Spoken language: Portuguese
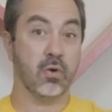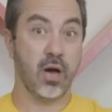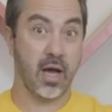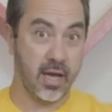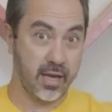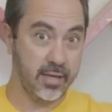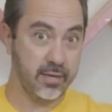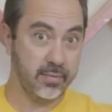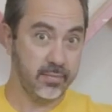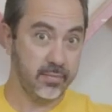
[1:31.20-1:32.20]

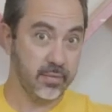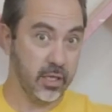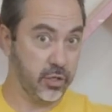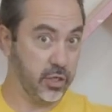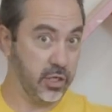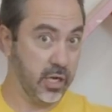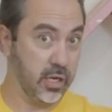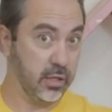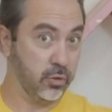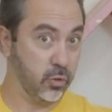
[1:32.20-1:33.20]
rei que
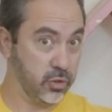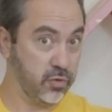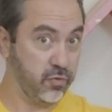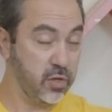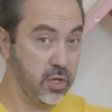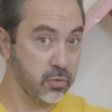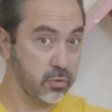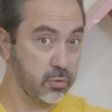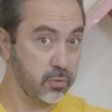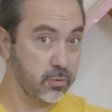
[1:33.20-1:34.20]
tinha doze
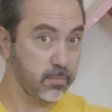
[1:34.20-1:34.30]
filhos.